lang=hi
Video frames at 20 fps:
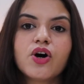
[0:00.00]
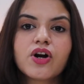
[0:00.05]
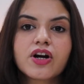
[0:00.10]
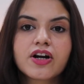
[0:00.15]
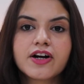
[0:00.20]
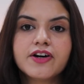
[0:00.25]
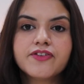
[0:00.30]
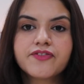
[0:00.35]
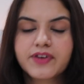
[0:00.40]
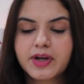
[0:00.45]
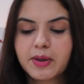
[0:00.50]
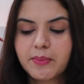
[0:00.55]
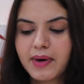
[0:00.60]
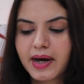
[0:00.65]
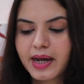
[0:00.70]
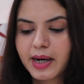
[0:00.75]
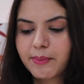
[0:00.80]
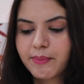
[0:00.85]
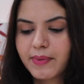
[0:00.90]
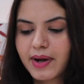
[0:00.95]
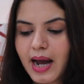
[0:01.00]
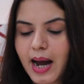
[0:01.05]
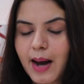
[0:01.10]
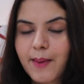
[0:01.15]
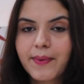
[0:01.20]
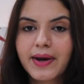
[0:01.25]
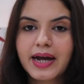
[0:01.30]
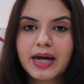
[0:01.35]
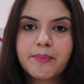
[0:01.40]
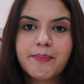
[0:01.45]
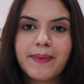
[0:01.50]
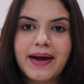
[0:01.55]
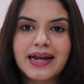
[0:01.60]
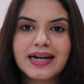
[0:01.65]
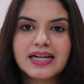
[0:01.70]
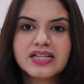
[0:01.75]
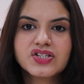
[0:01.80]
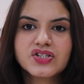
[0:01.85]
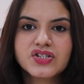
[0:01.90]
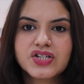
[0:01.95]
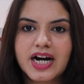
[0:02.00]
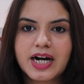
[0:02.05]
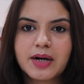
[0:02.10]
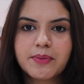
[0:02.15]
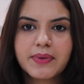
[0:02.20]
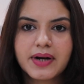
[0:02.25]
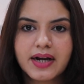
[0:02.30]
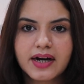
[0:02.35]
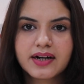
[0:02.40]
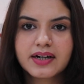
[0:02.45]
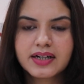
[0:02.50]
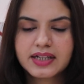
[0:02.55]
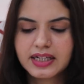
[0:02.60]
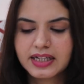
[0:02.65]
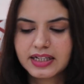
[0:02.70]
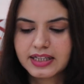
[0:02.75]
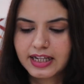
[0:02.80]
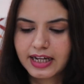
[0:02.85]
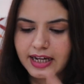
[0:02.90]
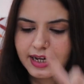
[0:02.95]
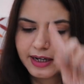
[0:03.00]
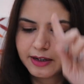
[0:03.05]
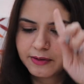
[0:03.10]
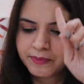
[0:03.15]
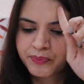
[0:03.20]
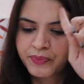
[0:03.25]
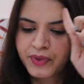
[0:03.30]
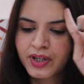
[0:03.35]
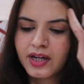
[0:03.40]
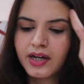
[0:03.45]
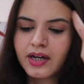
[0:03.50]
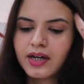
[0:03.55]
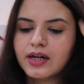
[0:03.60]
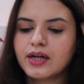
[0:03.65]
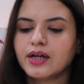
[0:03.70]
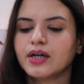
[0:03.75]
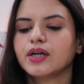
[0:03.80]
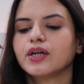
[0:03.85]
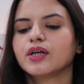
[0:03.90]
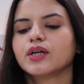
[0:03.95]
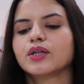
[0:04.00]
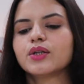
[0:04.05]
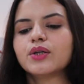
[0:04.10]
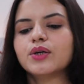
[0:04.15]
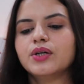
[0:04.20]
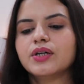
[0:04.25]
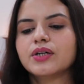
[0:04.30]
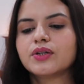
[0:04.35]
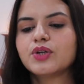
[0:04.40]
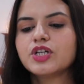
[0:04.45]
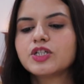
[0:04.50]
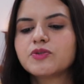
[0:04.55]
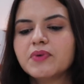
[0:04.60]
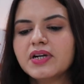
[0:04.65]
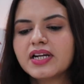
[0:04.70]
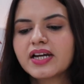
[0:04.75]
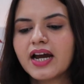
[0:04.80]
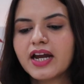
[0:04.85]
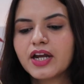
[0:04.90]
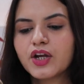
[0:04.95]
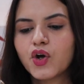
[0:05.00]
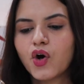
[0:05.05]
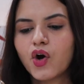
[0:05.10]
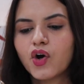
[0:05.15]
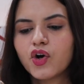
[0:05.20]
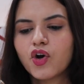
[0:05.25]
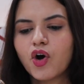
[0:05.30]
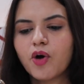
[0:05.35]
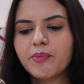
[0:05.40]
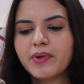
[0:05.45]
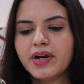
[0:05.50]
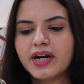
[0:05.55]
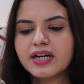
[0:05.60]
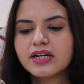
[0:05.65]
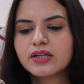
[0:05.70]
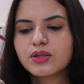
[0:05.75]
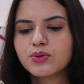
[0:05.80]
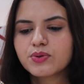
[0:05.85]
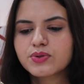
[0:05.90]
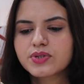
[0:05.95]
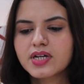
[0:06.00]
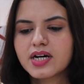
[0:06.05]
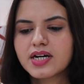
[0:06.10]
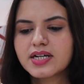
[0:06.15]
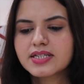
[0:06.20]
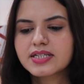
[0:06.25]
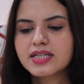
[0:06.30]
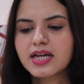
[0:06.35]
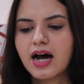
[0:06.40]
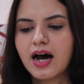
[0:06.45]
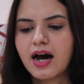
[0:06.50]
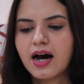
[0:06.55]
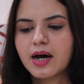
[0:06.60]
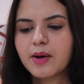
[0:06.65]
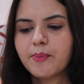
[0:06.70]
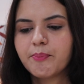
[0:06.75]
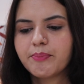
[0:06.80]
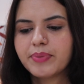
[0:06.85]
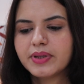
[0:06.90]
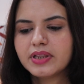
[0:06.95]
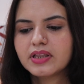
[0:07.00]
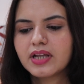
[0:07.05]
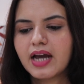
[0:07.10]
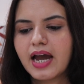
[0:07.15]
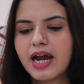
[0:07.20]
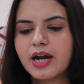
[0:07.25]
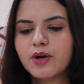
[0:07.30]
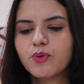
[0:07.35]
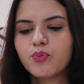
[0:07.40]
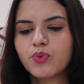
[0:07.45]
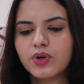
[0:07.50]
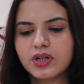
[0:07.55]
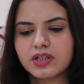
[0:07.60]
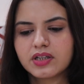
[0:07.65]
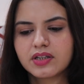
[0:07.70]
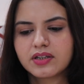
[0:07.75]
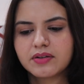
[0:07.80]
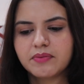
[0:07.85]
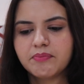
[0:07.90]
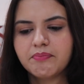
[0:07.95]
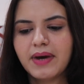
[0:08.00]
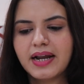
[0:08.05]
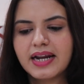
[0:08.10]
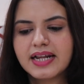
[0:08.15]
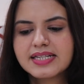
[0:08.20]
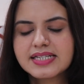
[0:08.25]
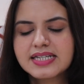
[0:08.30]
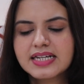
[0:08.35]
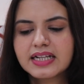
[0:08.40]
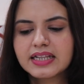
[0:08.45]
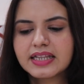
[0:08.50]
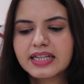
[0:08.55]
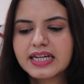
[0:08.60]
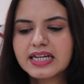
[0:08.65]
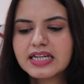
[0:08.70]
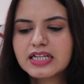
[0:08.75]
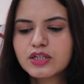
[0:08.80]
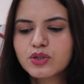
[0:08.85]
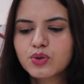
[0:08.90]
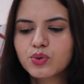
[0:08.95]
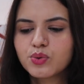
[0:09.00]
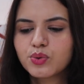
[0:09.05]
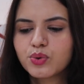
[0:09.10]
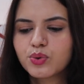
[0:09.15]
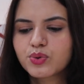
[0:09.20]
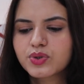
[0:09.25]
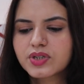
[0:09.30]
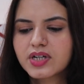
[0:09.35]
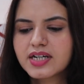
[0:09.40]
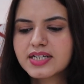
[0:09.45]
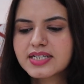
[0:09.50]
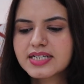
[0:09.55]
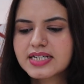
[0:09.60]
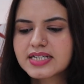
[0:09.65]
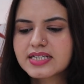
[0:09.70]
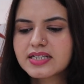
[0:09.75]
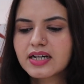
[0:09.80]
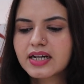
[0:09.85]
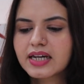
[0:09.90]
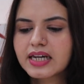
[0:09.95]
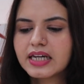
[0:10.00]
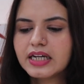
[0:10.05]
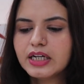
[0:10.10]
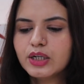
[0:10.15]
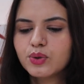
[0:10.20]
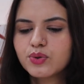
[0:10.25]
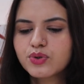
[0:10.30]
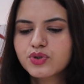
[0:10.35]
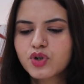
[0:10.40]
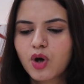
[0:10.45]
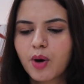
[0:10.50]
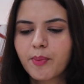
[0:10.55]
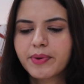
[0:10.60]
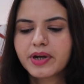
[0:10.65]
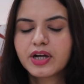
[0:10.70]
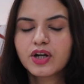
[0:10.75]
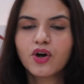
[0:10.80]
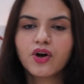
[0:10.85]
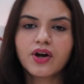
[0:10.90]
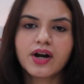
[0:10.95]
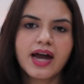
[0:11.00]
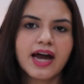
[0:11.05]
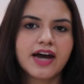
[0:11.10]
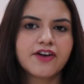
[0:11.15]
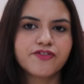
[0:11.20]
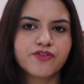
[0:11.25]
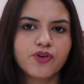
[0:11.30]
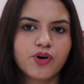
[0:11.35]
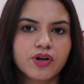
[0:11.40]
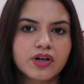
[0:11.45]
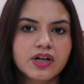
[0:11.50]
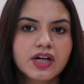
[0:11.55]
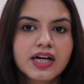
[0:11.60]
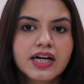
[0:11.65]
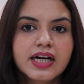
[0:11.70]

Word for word: और कफ के बारे में आपका एक बैलेंस चार्ट बनाकर देते हैं तो इसमें लिखा है योर डोमिनेंट डोसाज आर पित्त एंड वत बैलेंसिंग दीज टू डोसाज इज द की टू स्टॉपिंग योर हेयर फॉल